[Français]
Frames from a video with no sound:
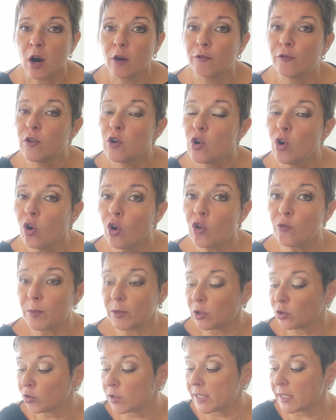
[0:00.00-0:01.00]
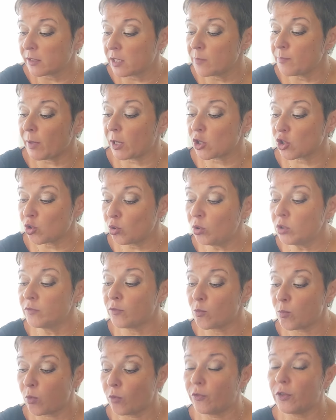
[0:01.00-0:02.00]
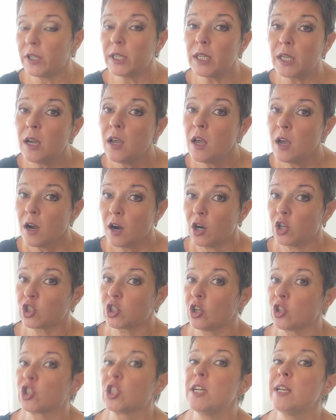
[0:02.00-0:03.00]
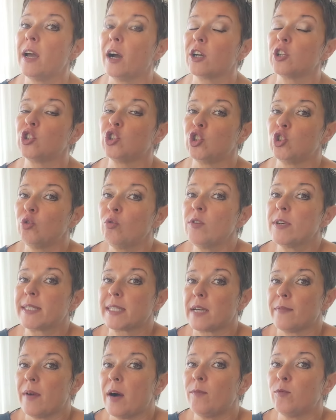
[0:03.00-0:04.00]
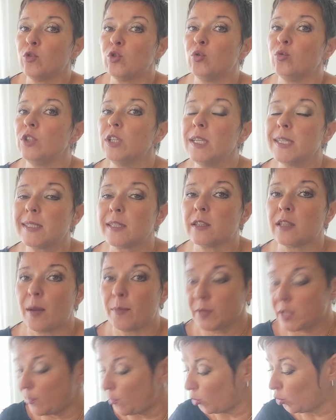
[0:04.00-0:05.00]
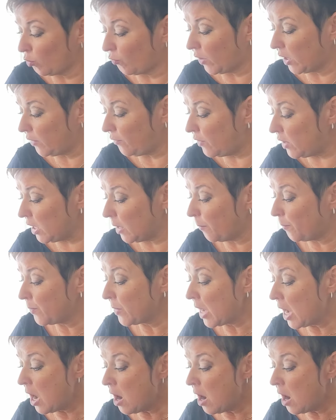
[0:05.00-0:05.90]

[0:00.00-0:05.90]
fleuve, peut-être certaines personnes, vous pouvez changer la région et ça va vous donner cette un petit peu nouvelle vie.